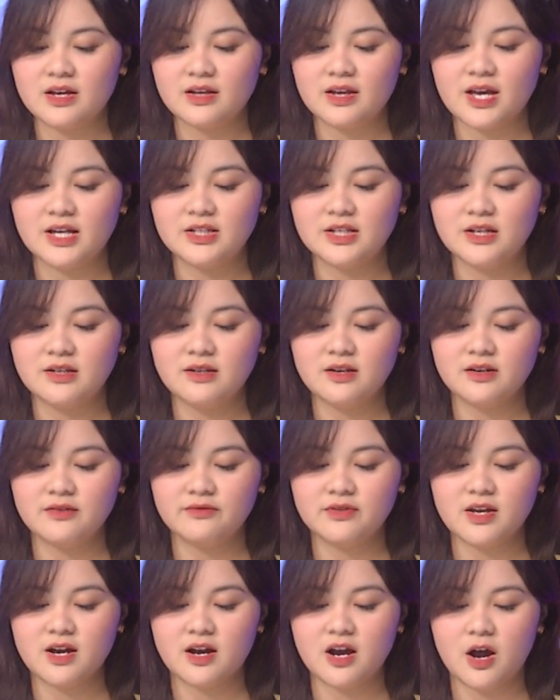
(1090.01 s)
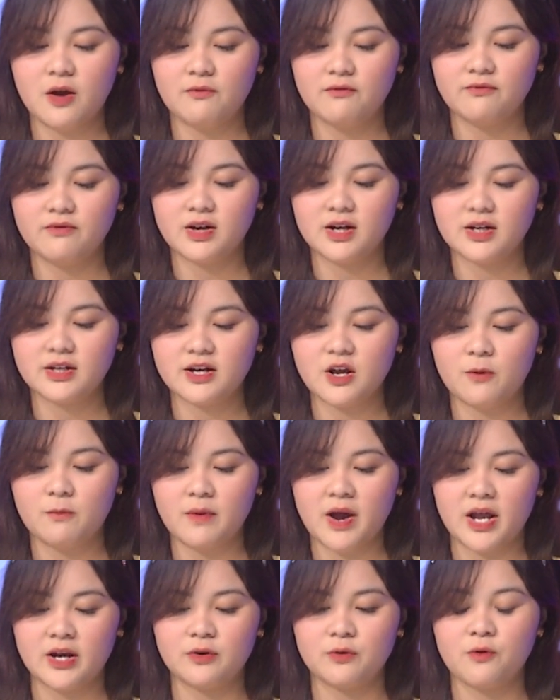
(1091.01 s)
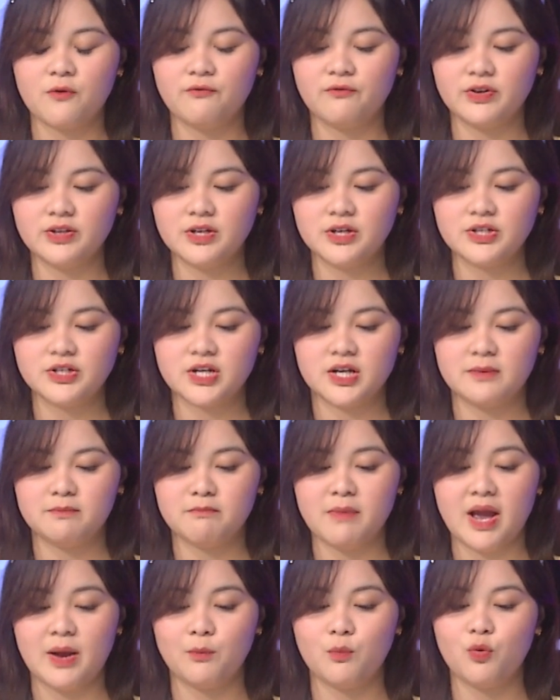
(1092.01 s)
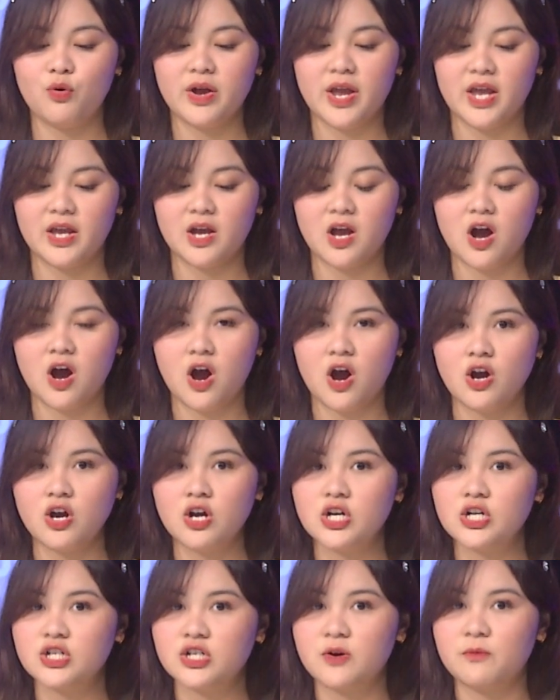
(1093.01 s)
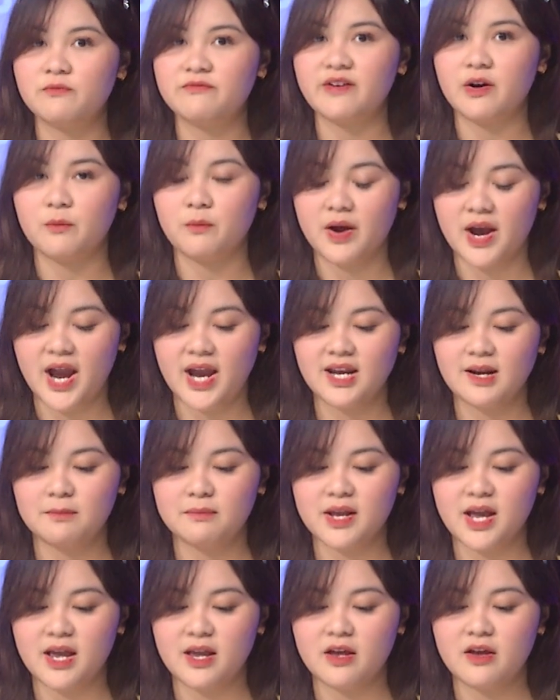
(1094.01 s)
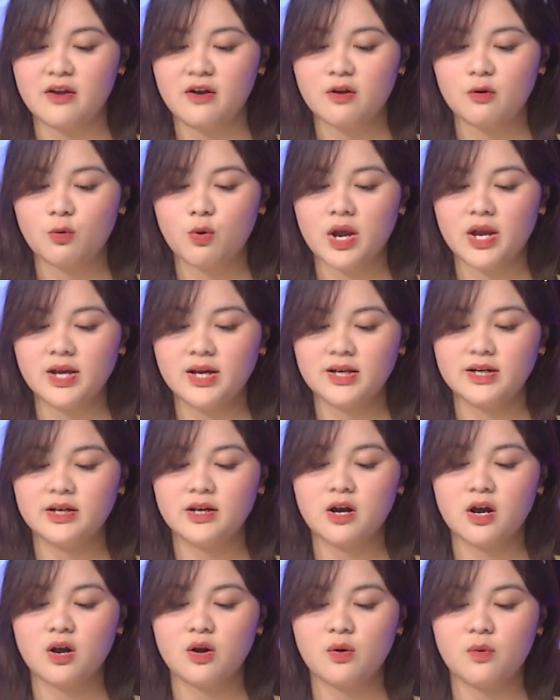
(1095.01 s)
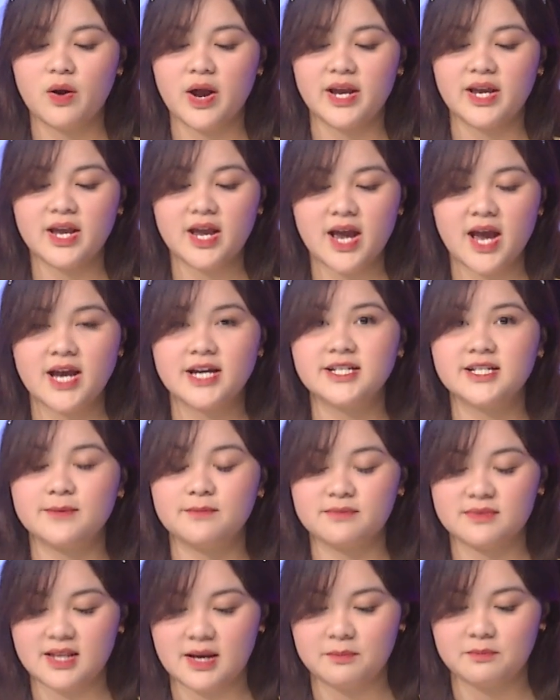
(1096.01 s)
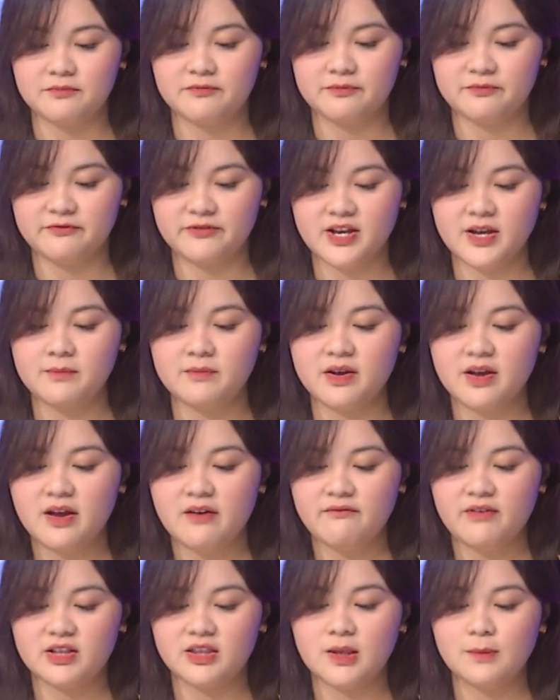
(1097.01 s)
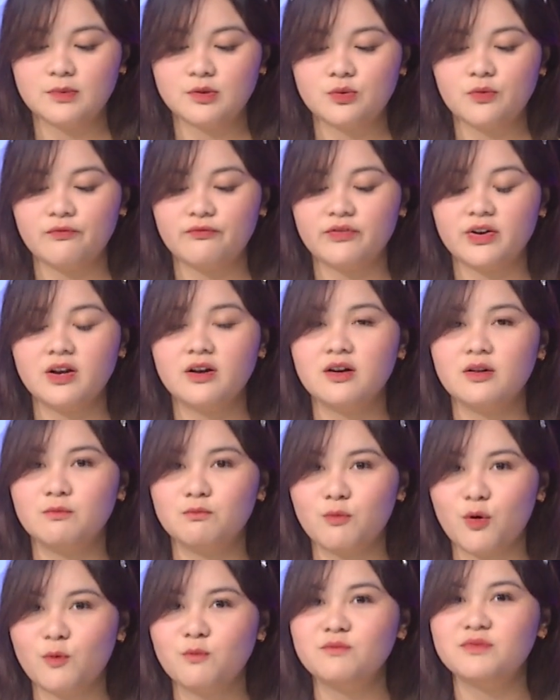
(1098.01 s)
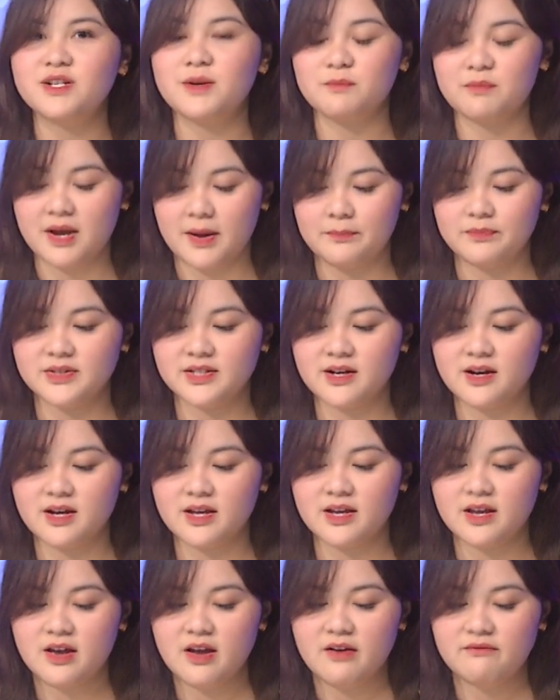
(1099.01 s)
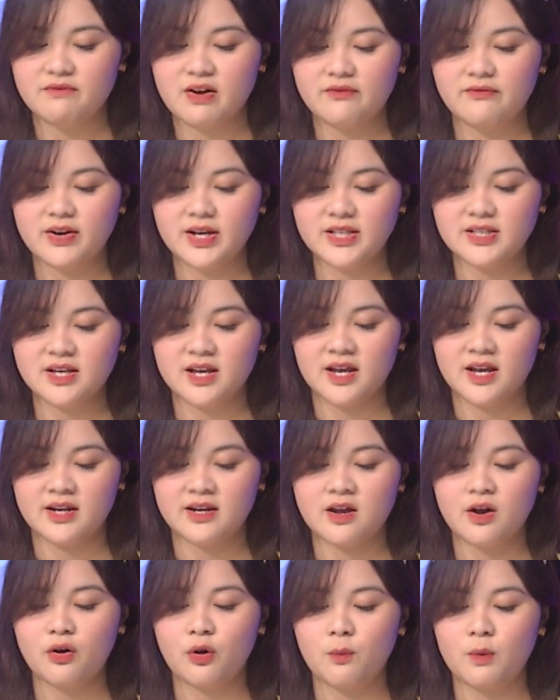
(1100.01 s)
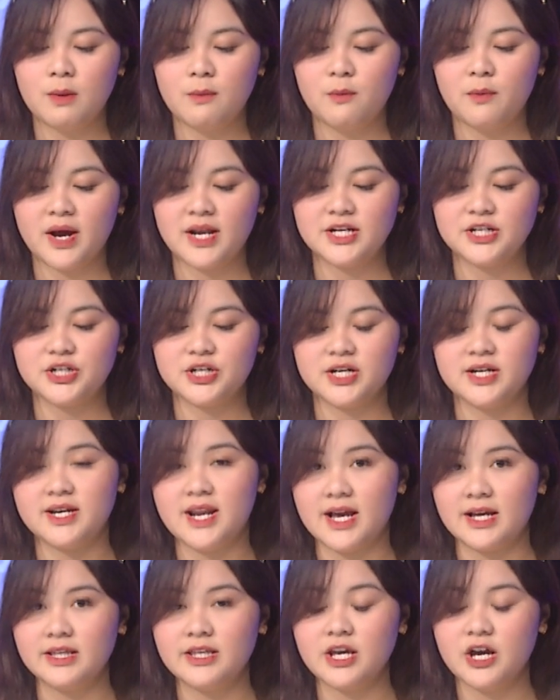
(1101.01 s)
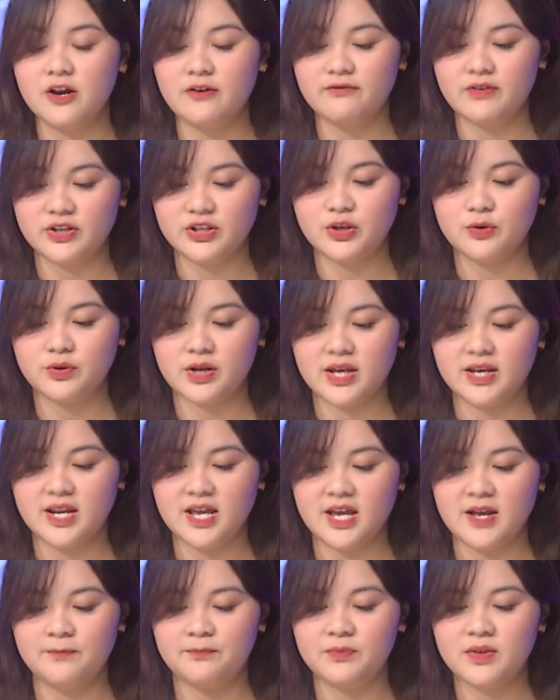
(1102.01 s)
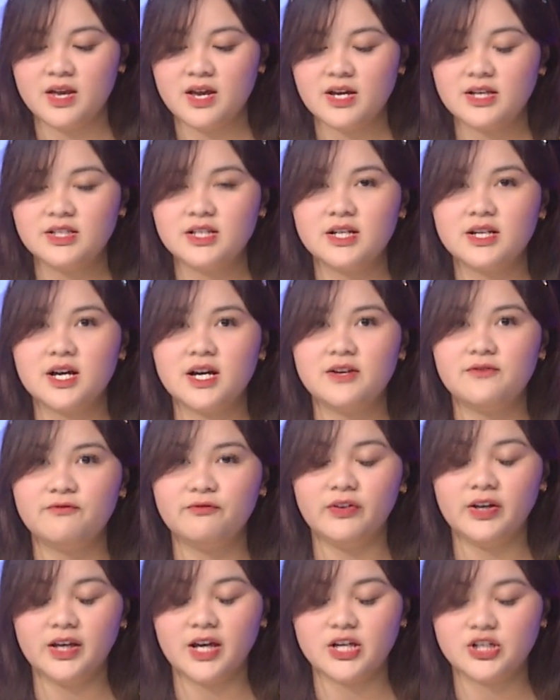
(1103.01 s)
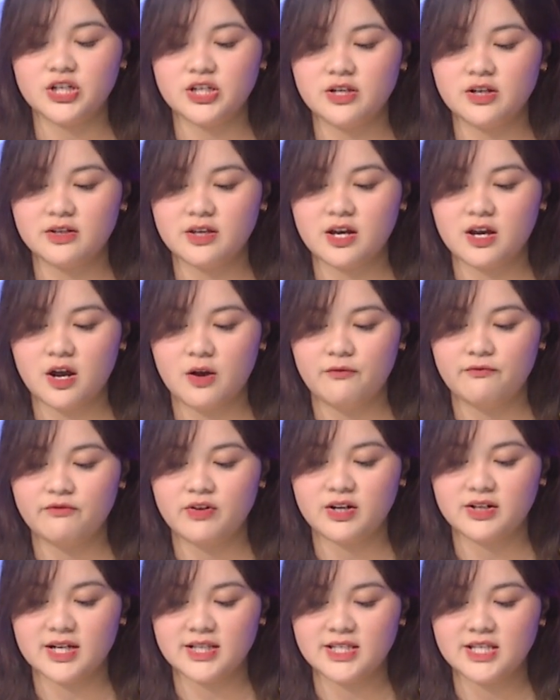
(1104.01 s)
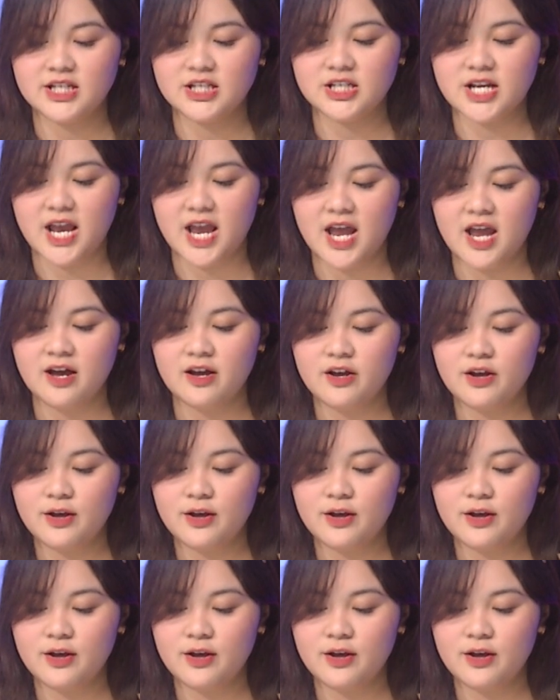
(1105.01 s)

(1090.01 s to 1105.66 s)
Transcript: Nghệ sĩ nhân dân Hồng Vân đồng hành cùng với chương trình Bạn Muốn Hẹn Hò trong vòng 2 năm nay, quay hình hơn khoảng 200 tập phim và tiếp xúc với hơn 400 cặp chơi. Và với chị, đó cũng là một hành trình đáng nhớ và nhiều kỷ niệm. Cho nên, phía nghệ sĩ nhân dân Hồng Vân đã chia sẻ,